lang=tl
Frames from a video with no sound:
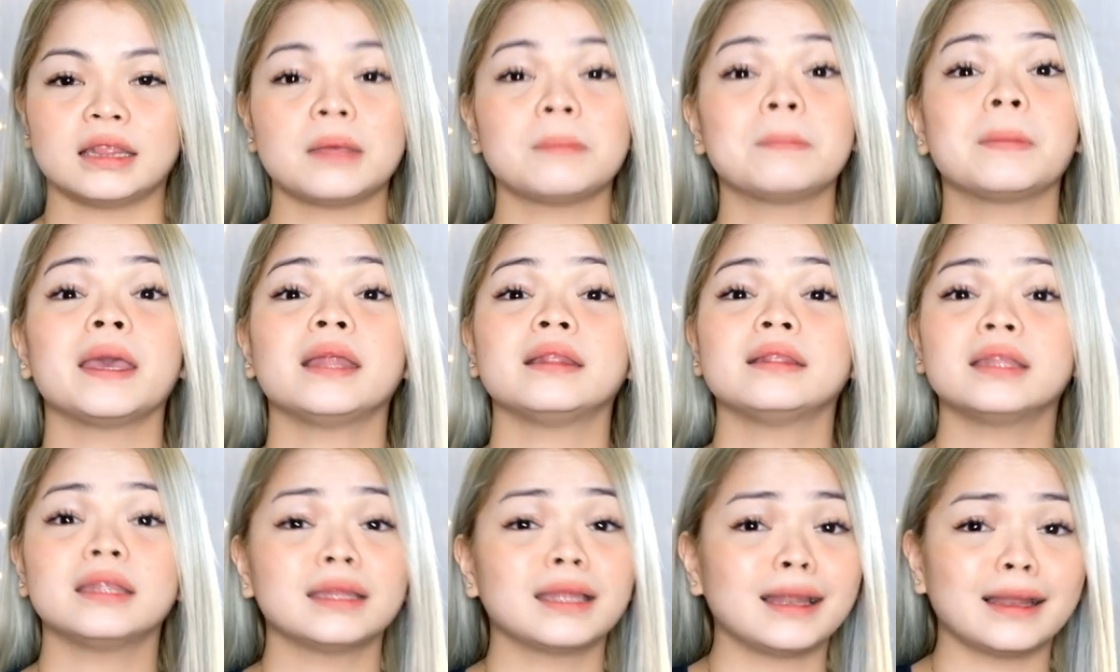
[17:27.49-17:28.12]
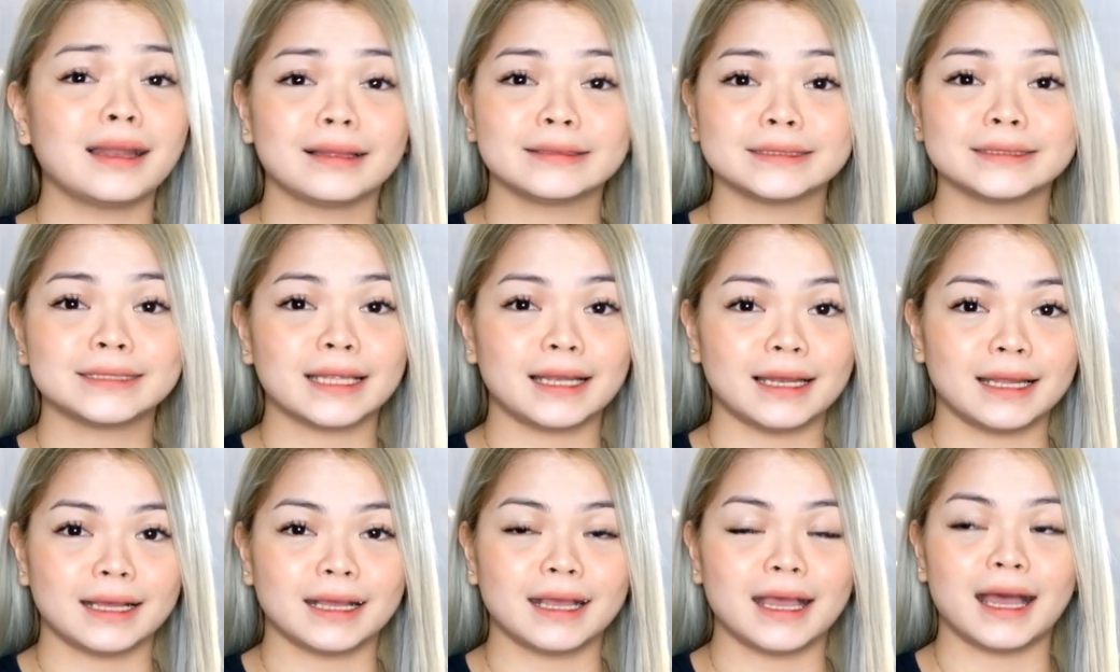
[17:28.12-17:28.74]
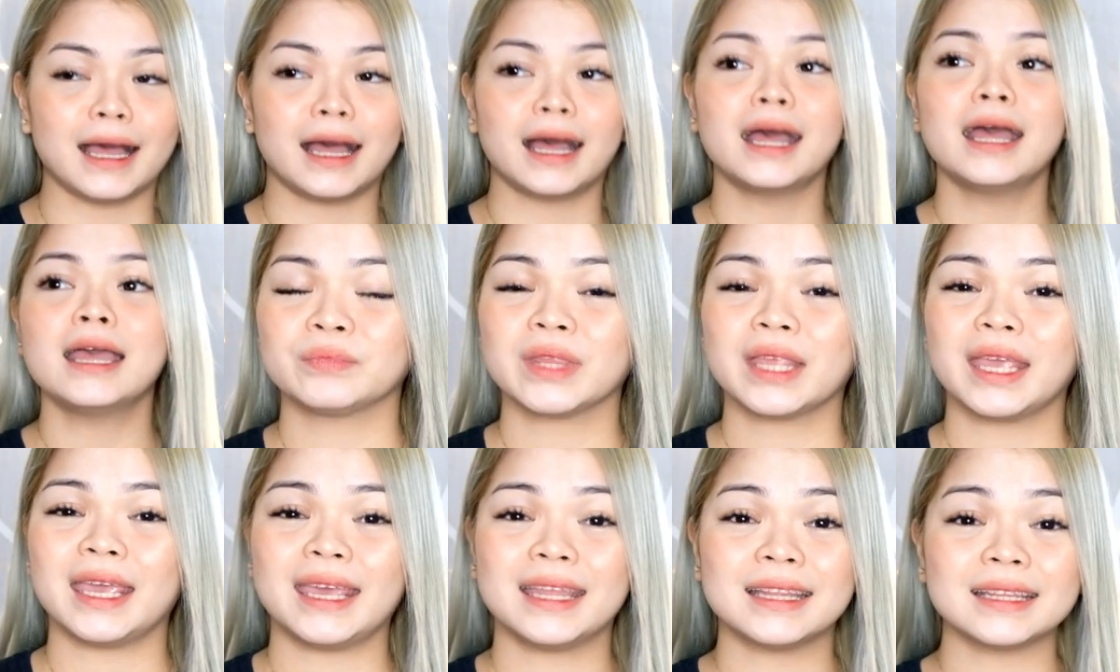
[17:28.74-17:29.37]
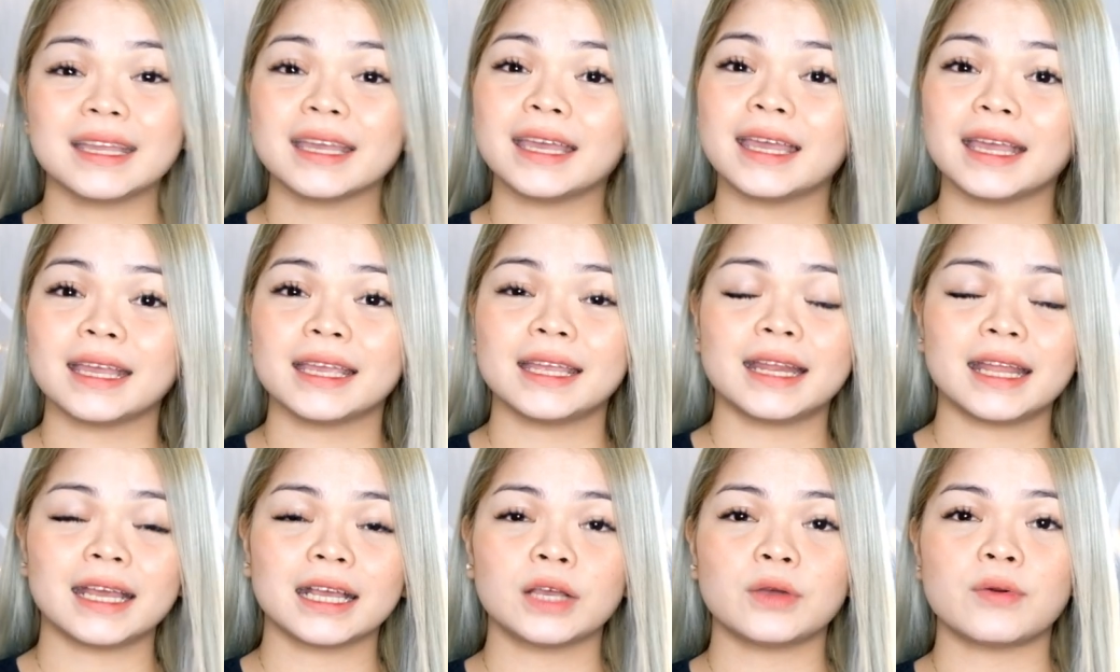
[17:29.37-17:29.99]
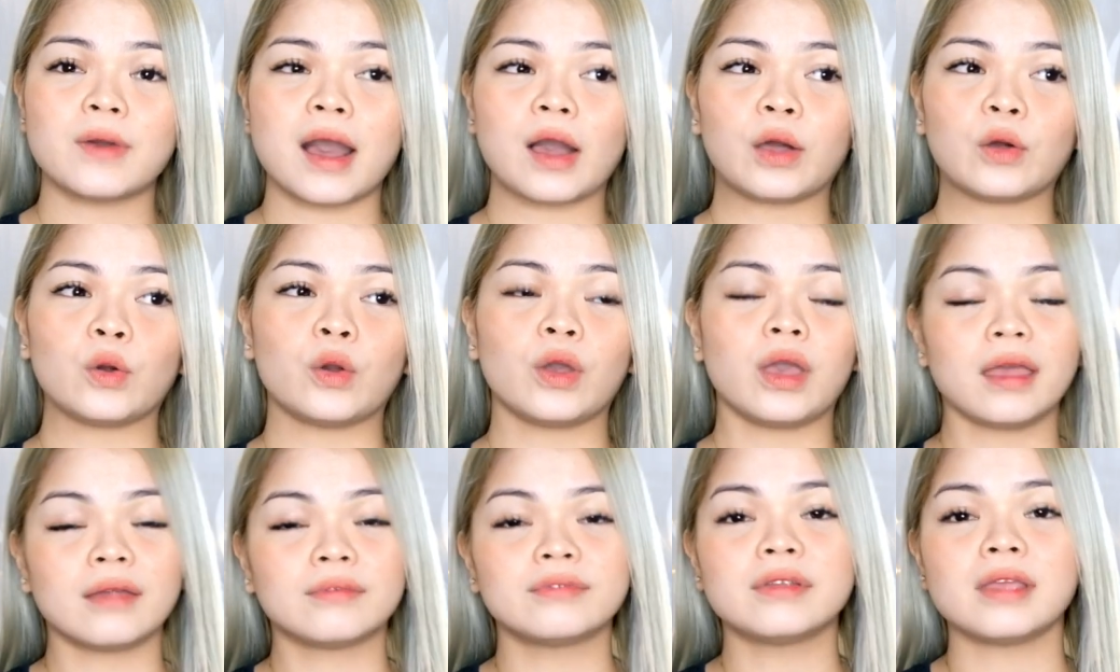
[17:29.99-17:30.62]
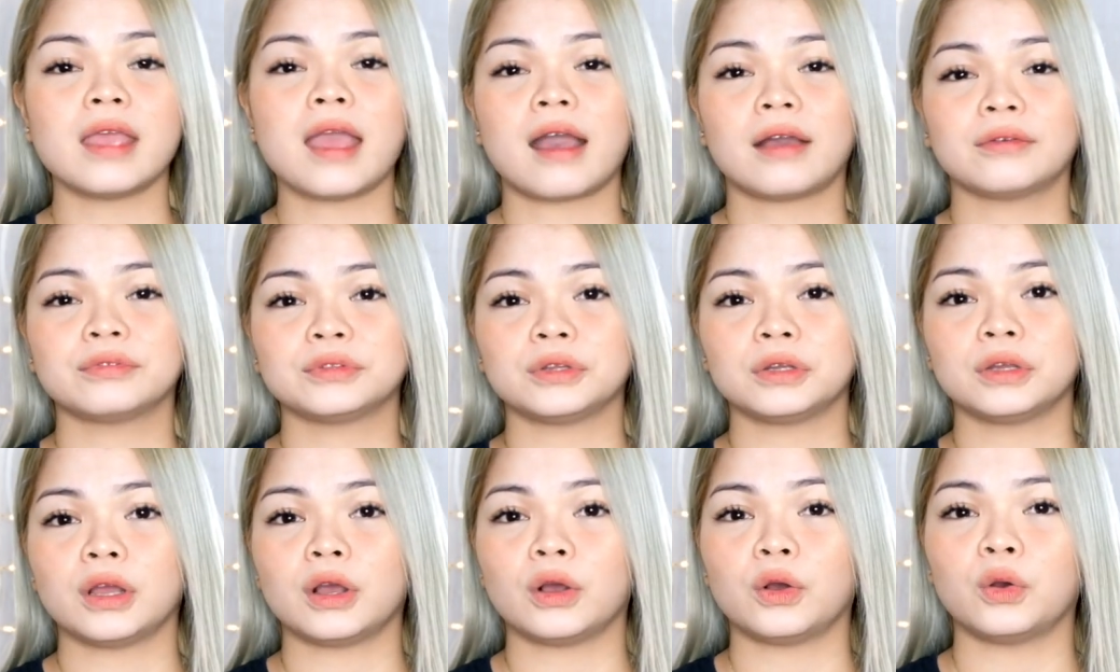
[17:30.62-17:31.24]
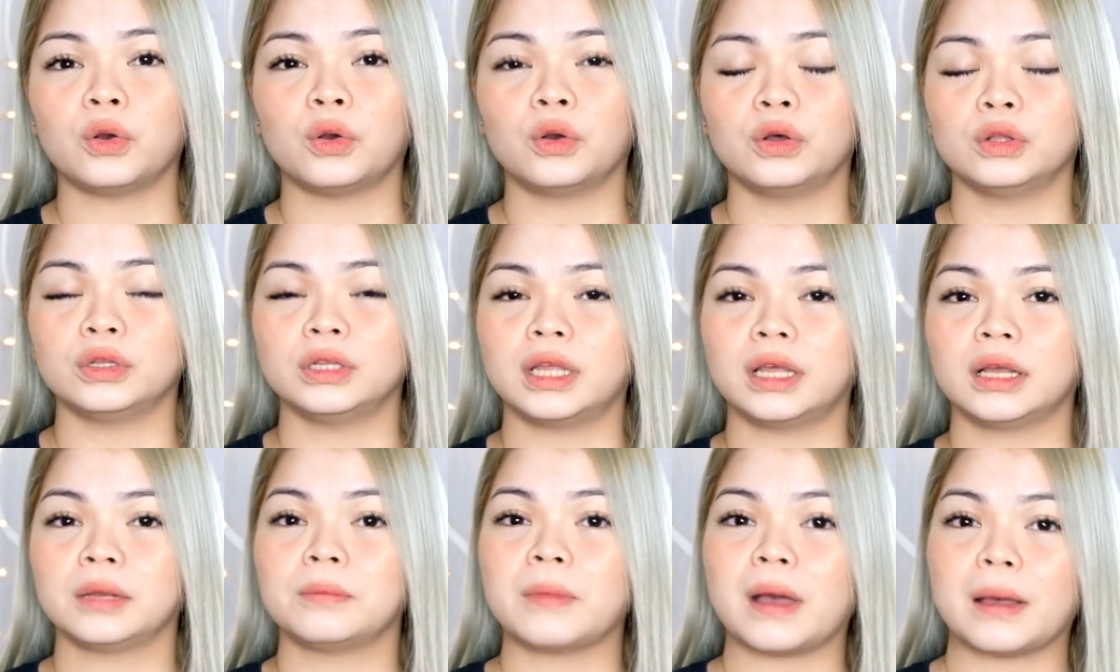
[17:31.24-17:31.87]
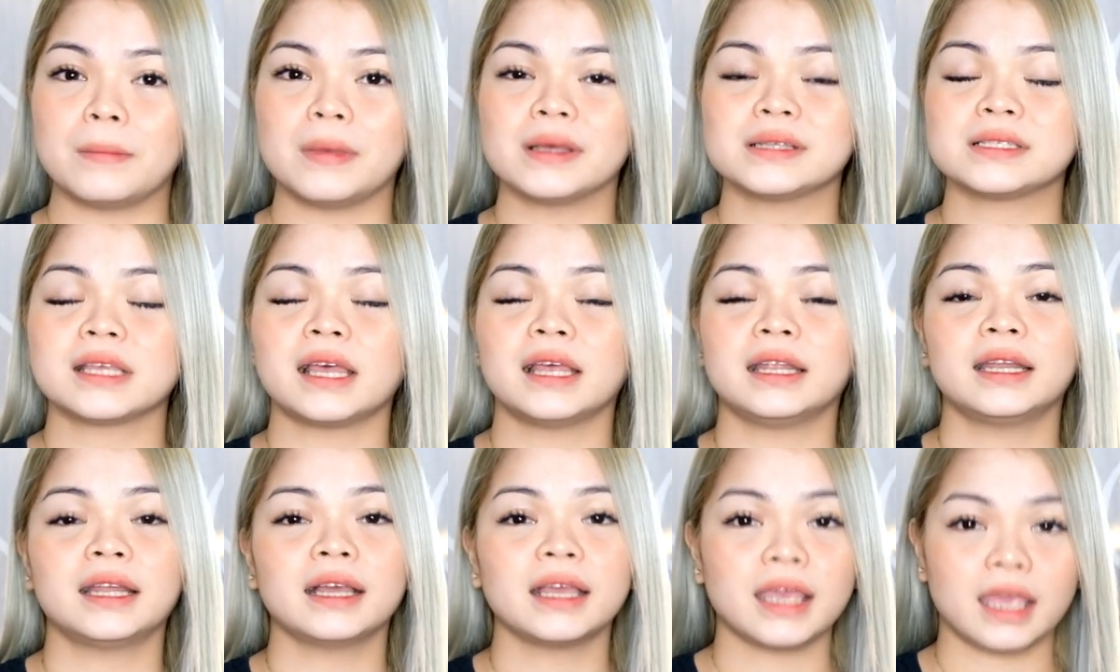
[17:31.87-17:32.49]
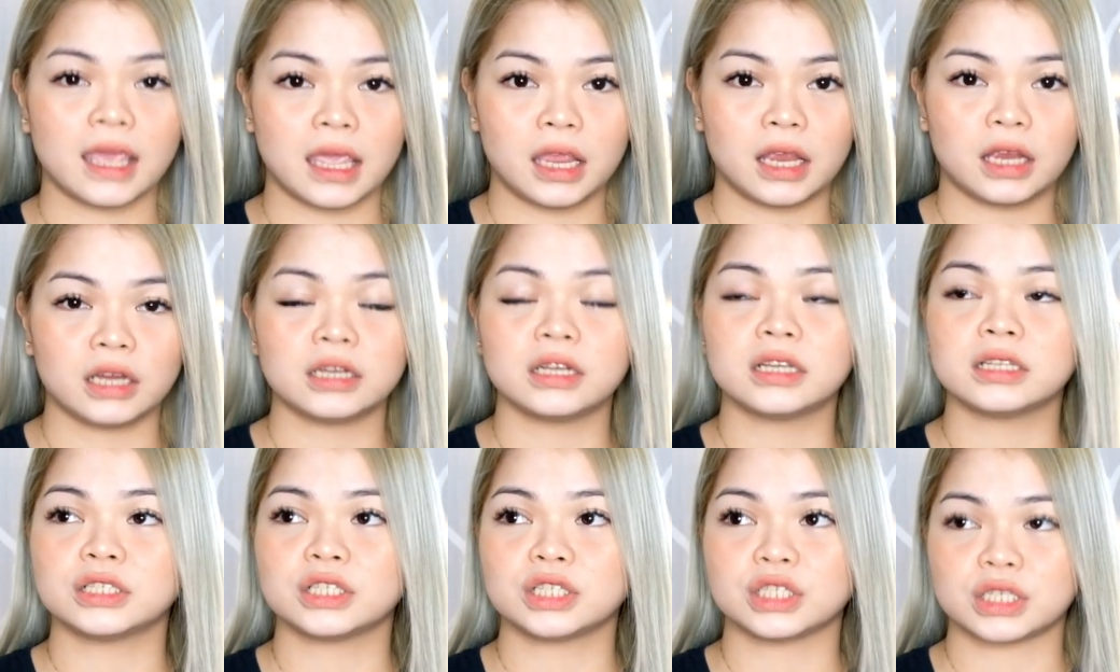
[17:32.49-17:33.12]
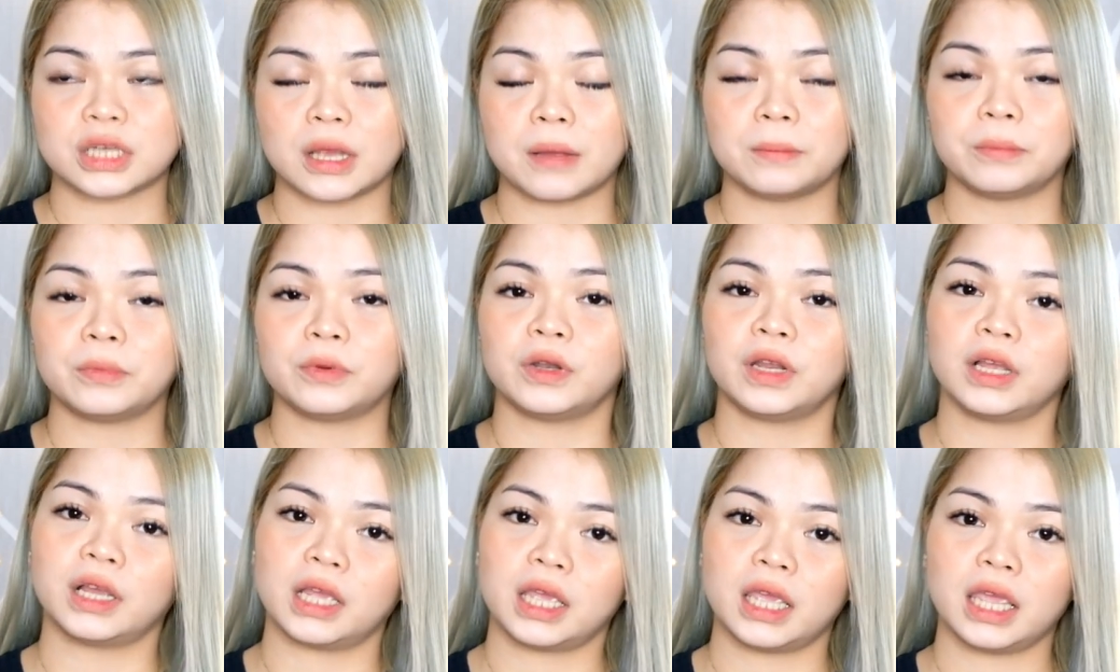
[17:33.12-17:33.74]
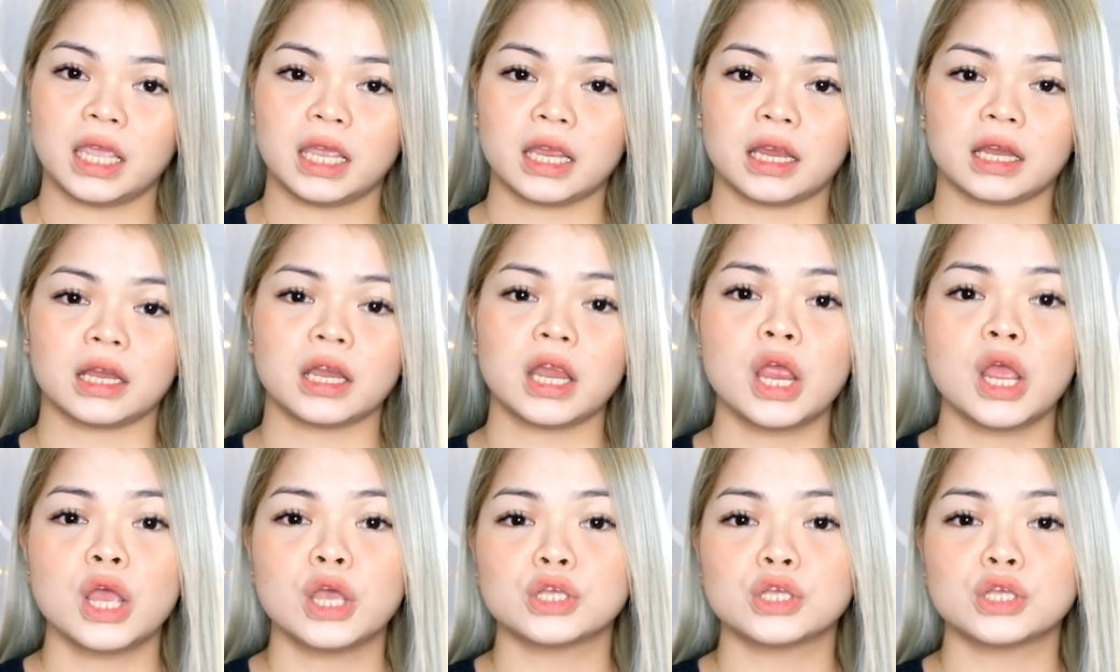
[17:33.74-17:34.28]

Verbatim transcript: Depende na lang talaga. And kaya ginagawa ko, every after ako nagbabasa ng hair, nagsashampoo ng hair.